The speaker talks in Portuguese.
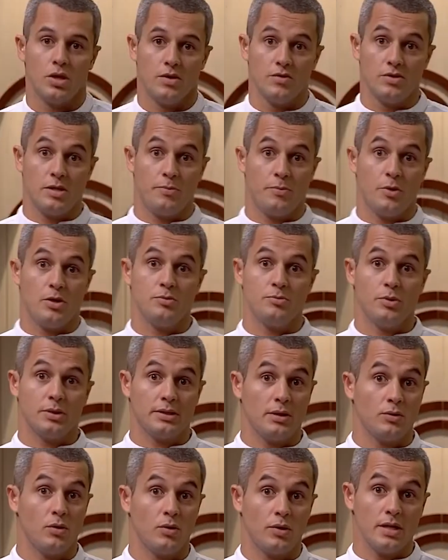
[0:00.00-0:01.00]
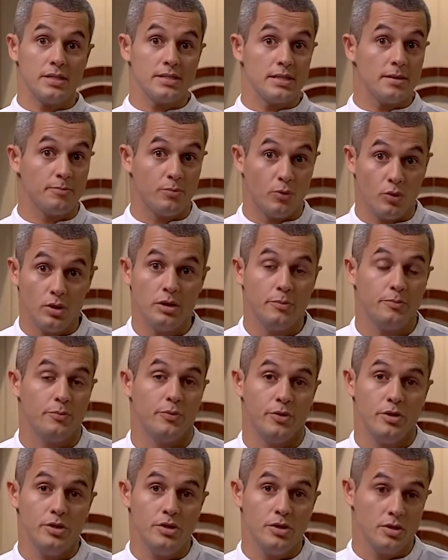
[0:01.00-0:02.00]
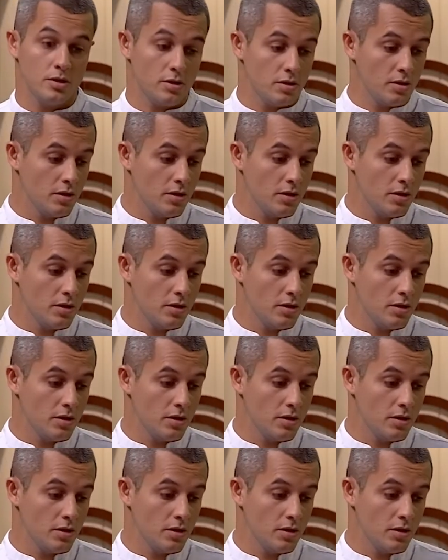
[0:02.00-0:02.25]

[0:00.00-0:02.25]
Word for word: que você pode botar qualquer sabor depois.